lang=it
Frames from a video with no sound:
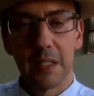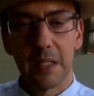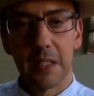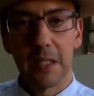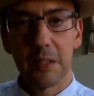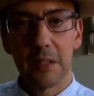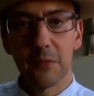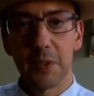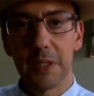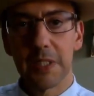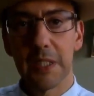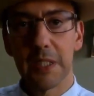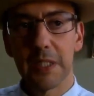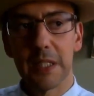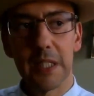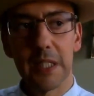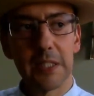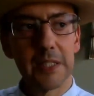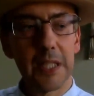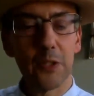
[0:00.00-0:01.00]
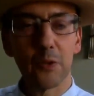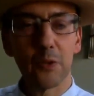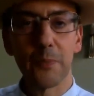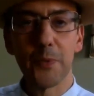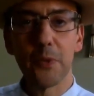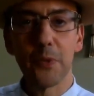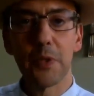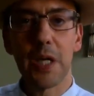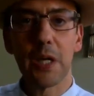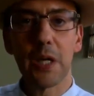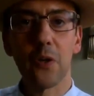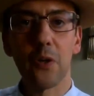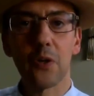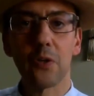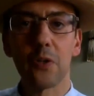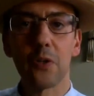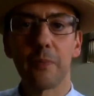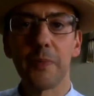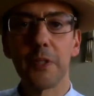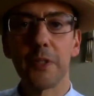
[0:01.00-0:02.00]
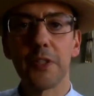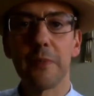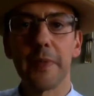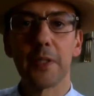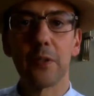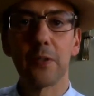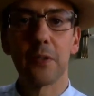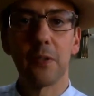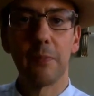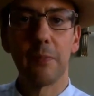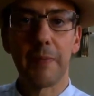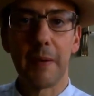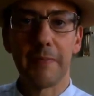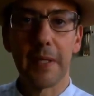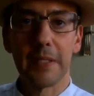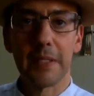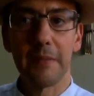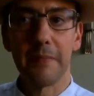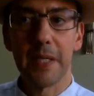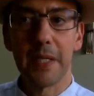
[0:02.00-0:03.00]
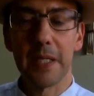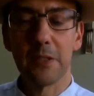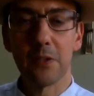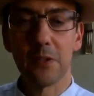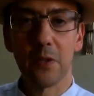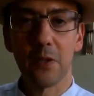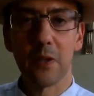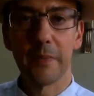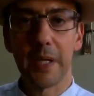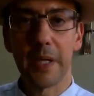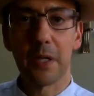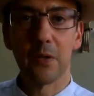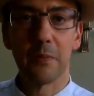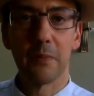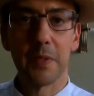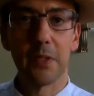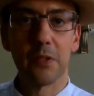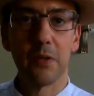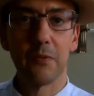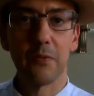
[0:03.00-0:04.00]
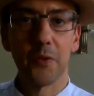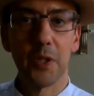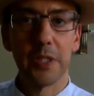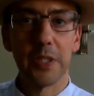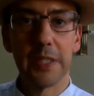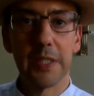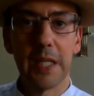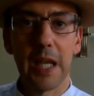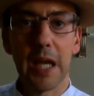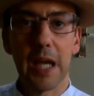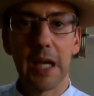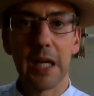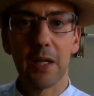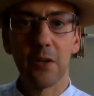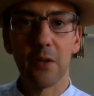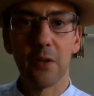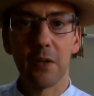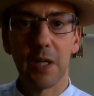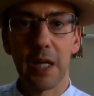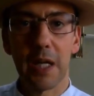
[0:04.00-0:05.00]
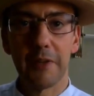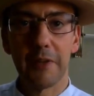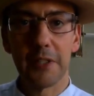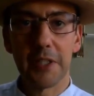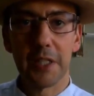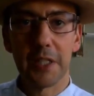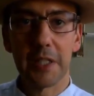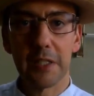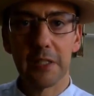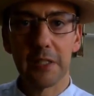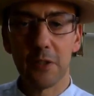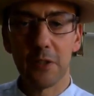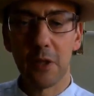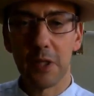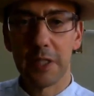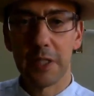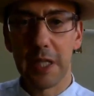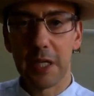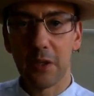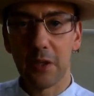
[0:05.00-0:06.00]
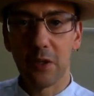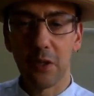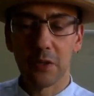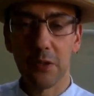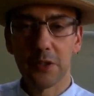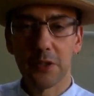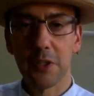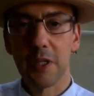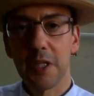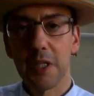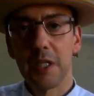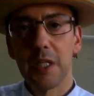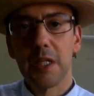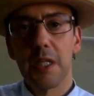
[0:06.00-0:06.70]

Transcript: e quindi è stato più un accordo poi ci mettono il papa di mezzo come hanno messo voi di là con la faccenda di solidarnosc